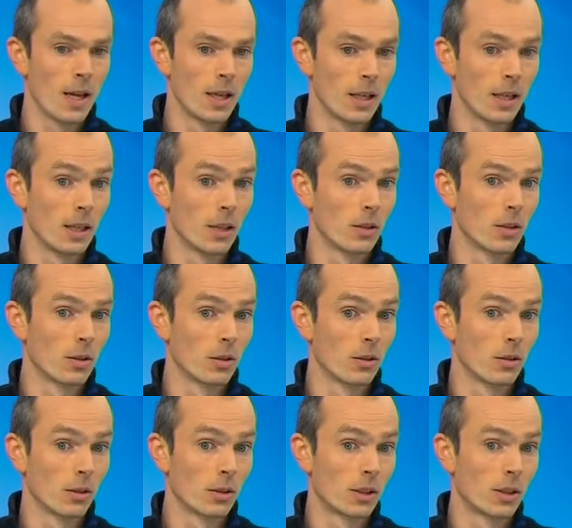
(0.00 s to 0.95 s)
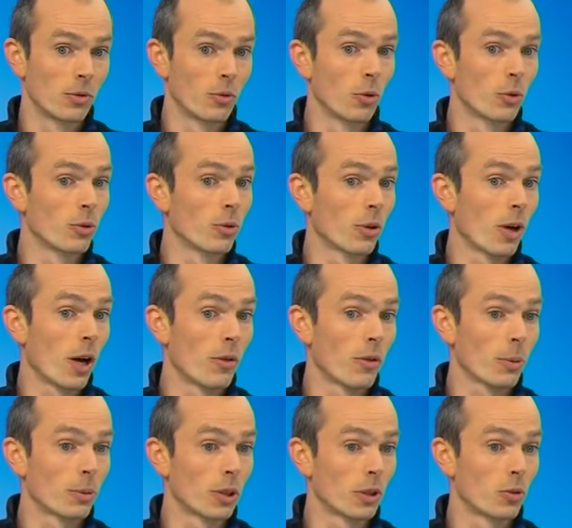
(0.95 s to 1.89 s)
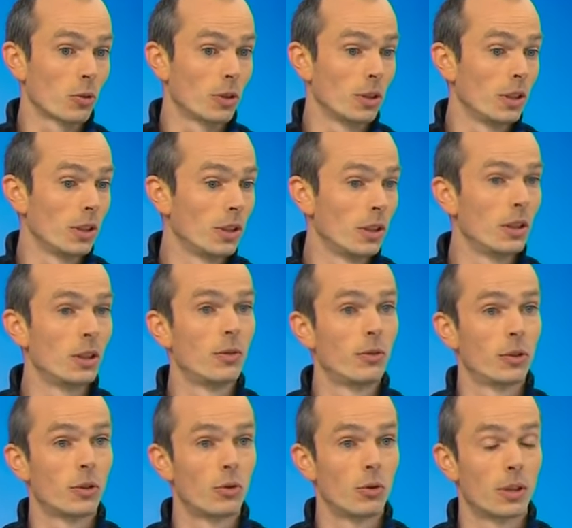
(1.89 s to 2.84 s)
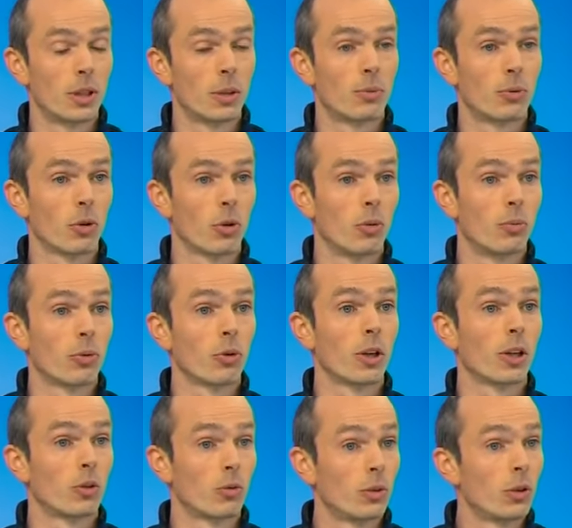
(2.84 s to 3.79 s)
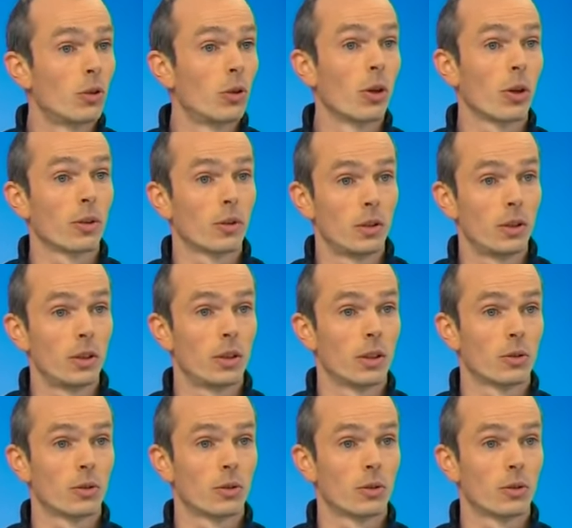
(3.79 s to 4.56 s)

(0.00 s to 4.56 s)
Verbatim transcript: et euh, qui vont avoir peut-être aussi des, difficultés pour, la suite de leur cycle.